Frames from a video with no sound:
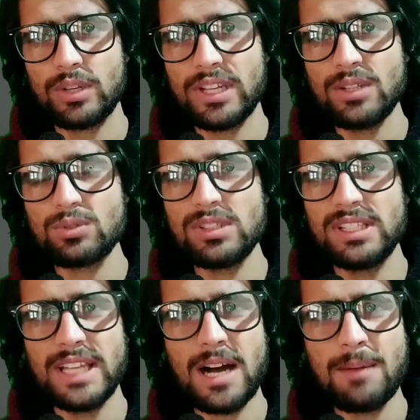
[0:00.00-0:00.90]
ओके दोस्तों
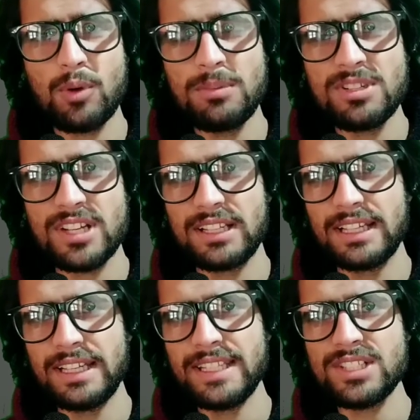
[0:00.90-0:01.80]
यदि आपको भी
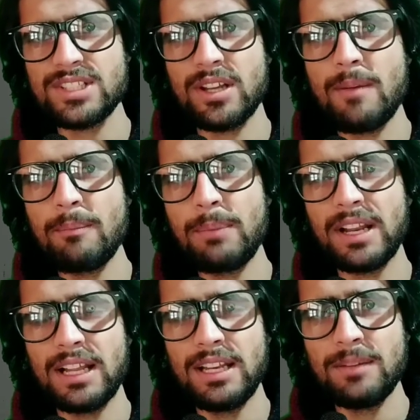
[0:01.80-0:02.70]
जानना है इंस्टाग्राम
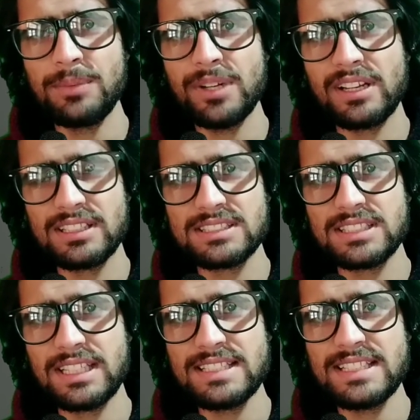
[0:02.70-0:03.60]
पर अनलिमिटेड रील्स
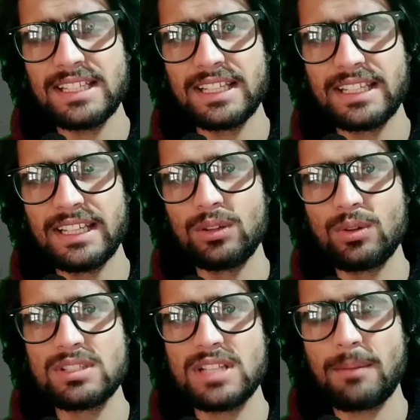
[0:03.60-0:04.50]
कैसे देखे
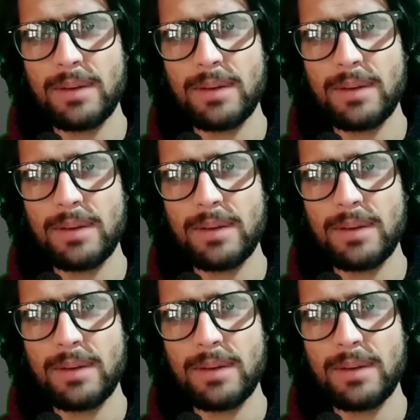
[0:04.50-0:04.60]
दो